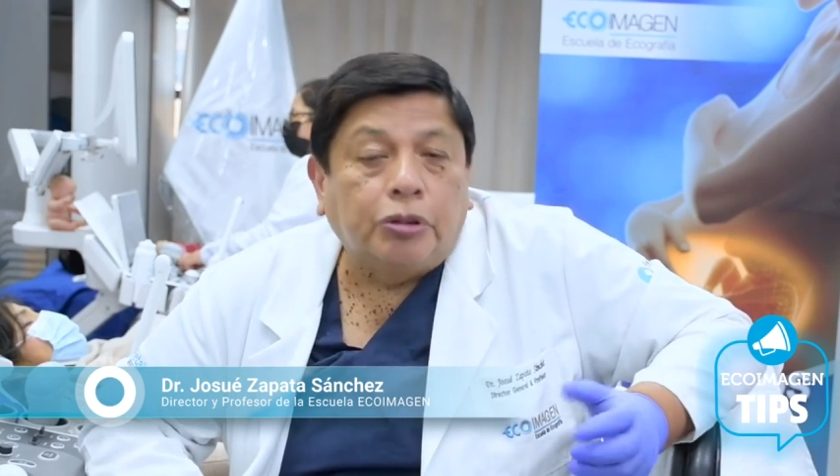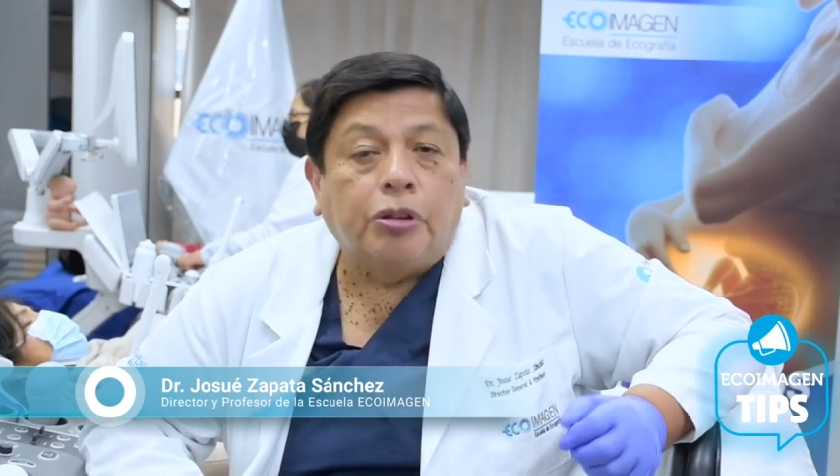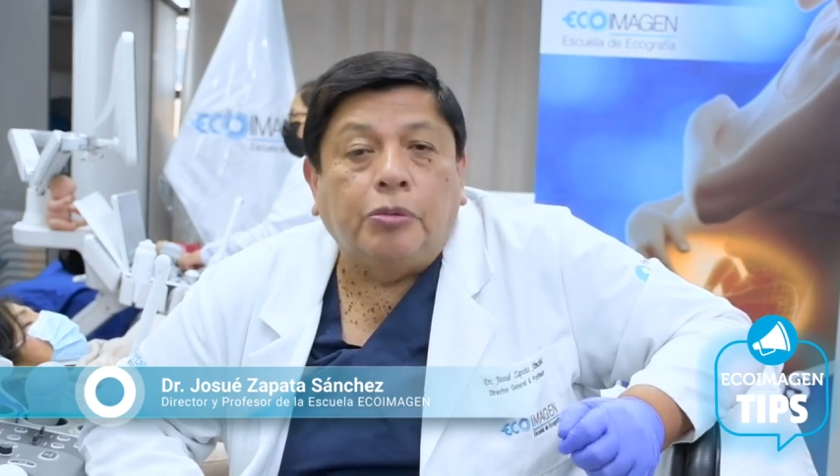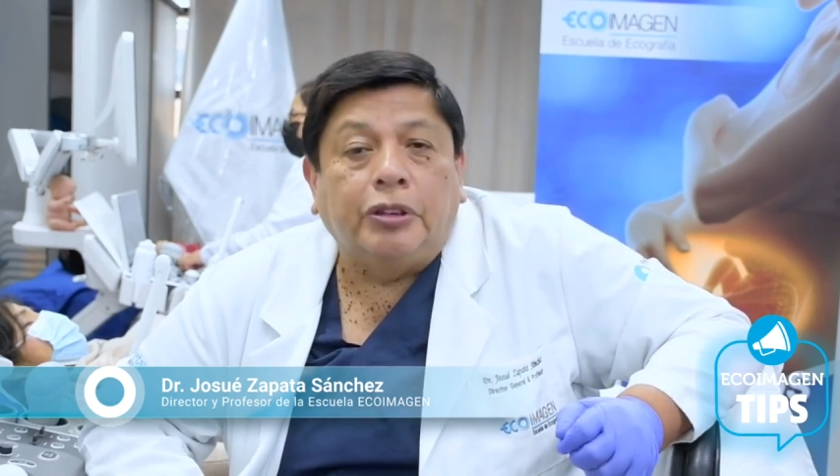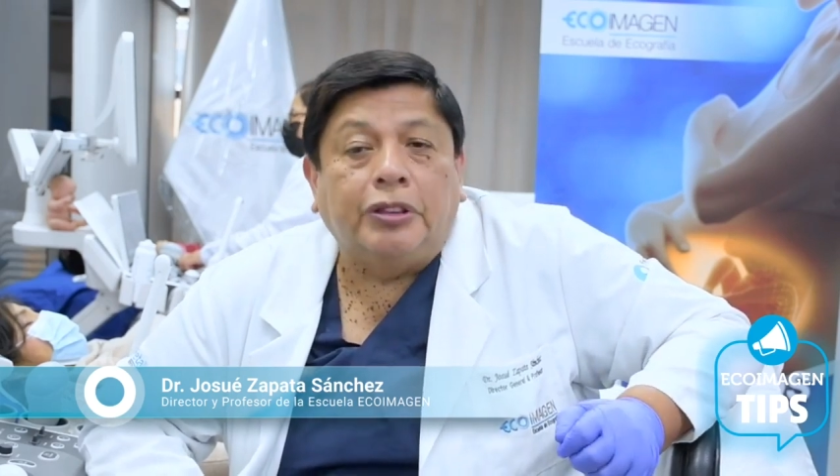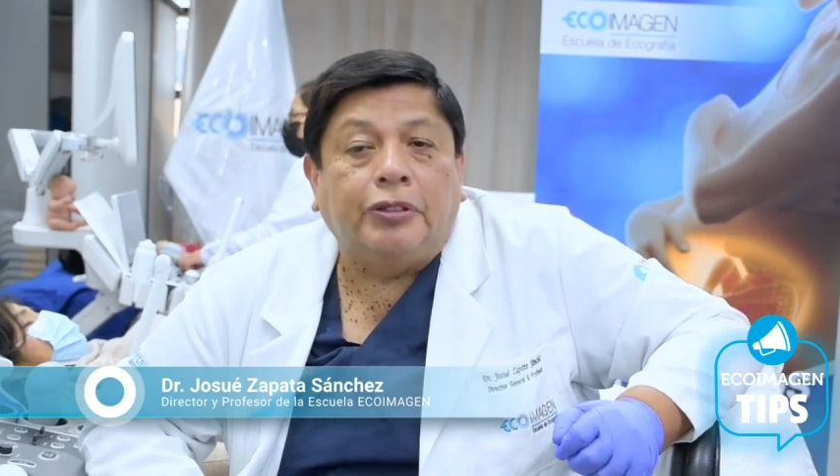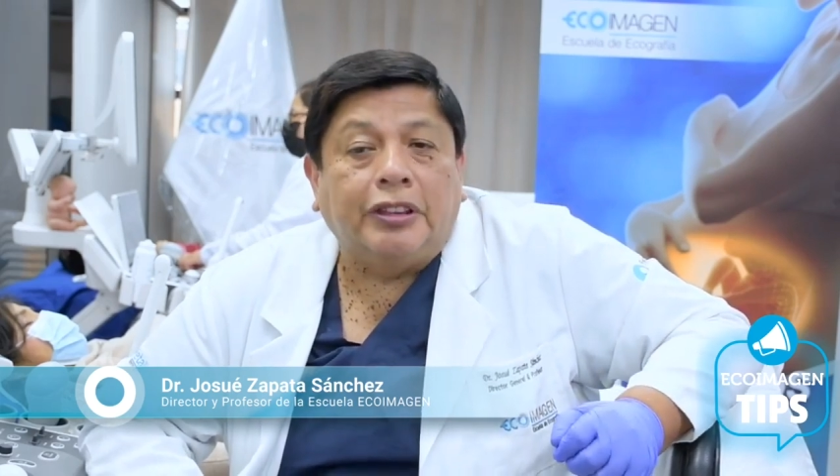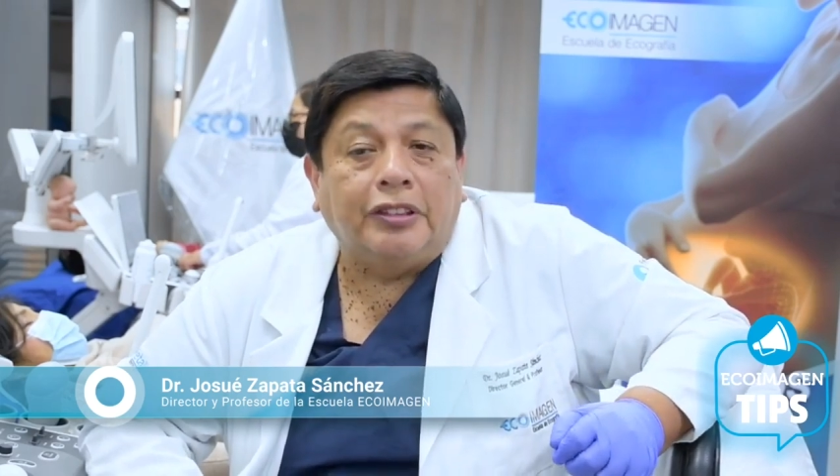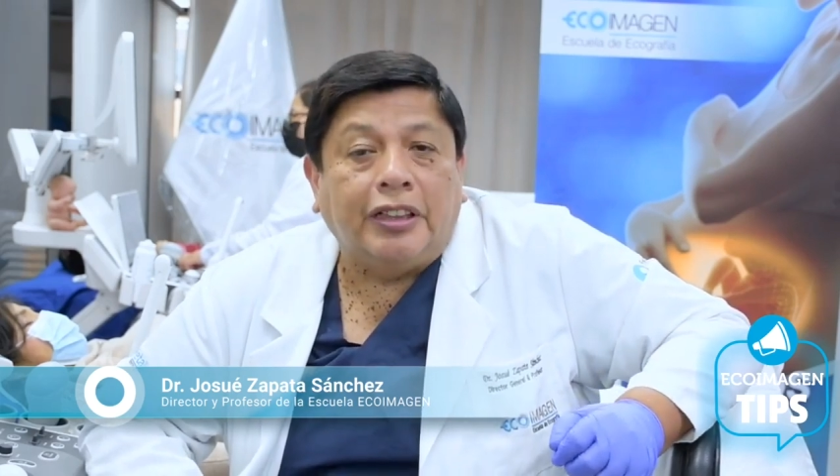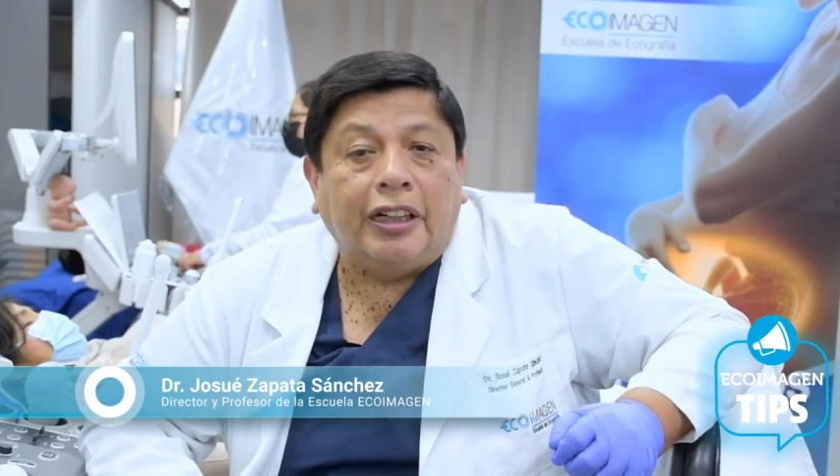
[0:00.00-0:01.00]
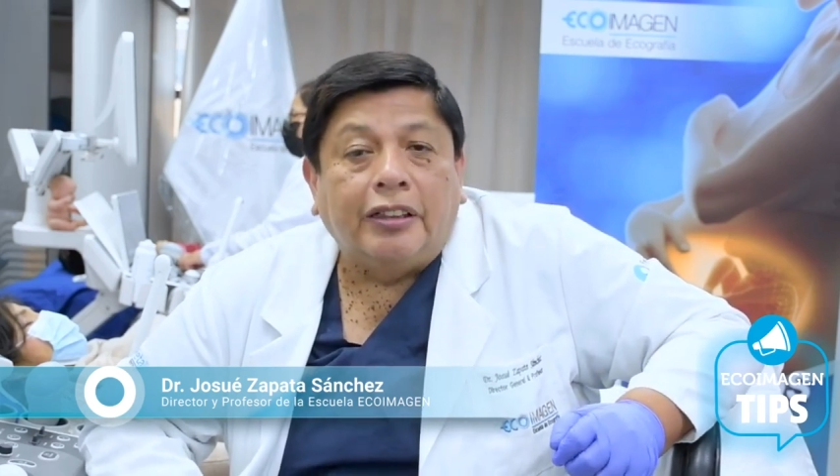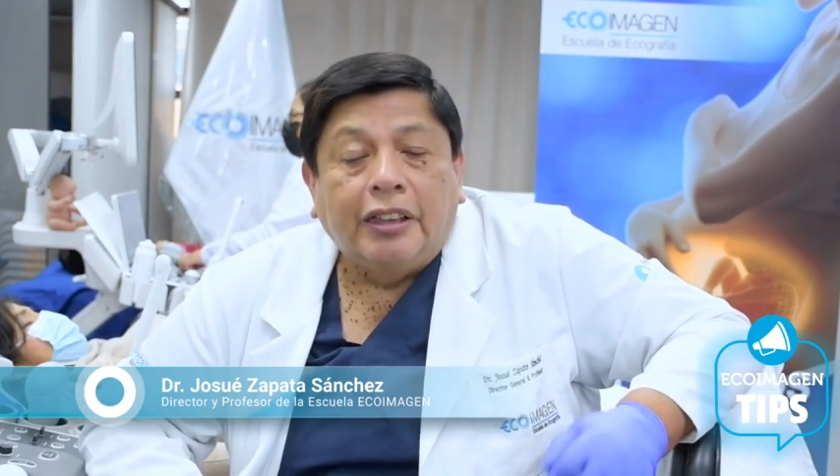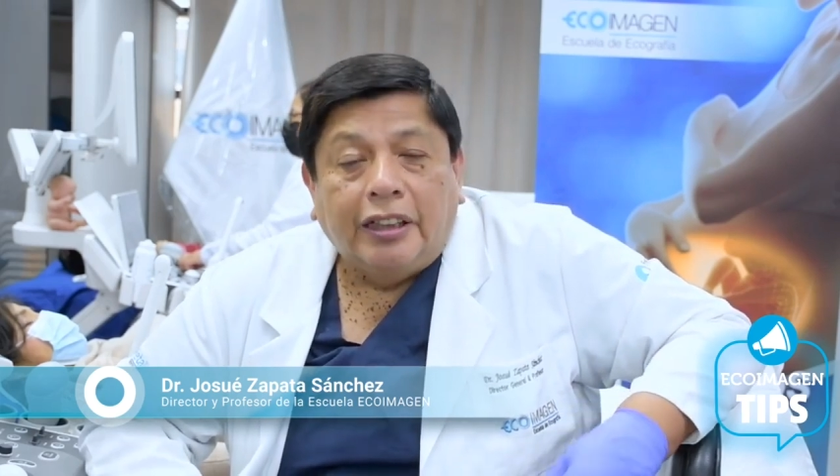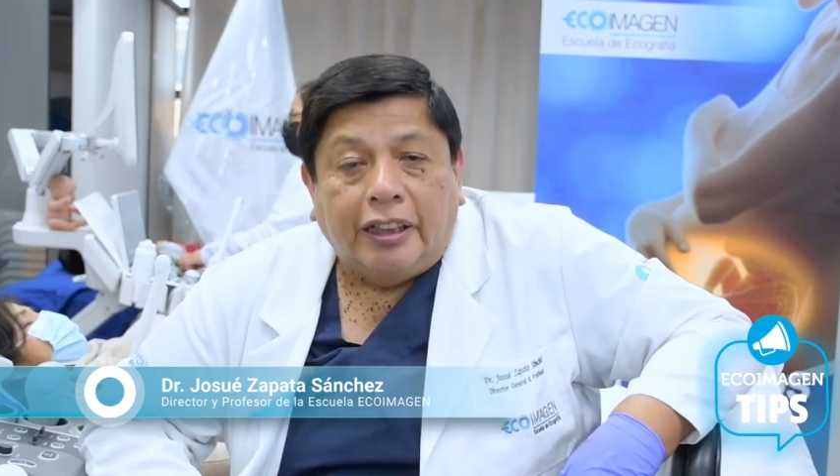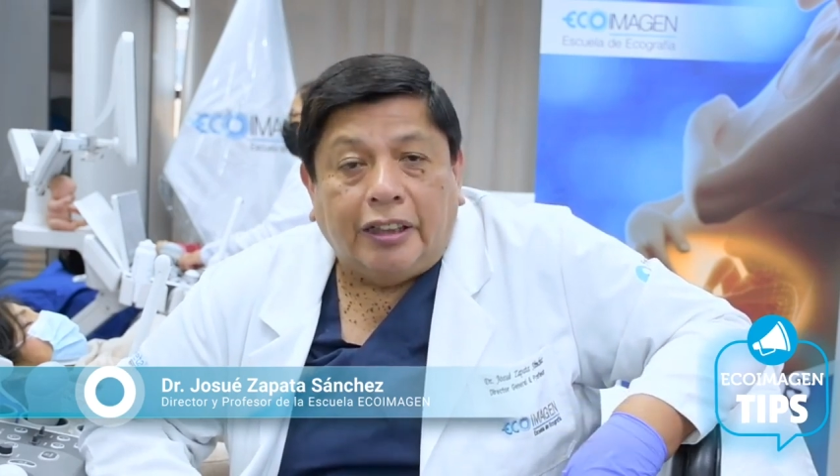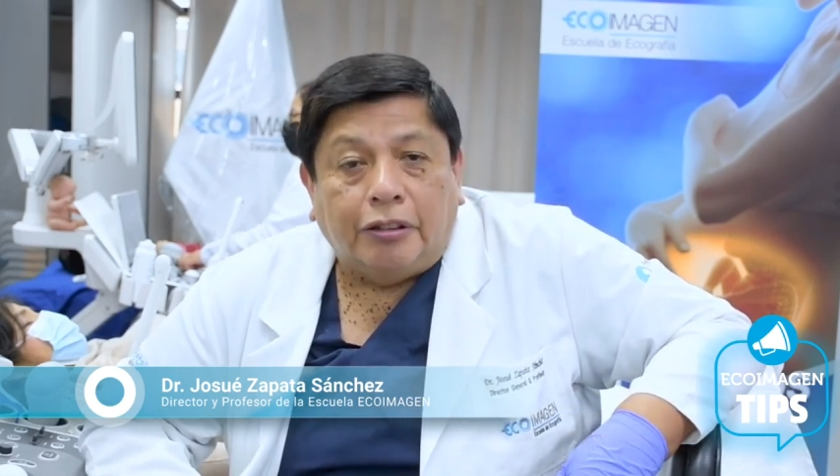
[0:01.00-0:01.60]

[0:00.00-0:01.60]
cómo diferenciar entre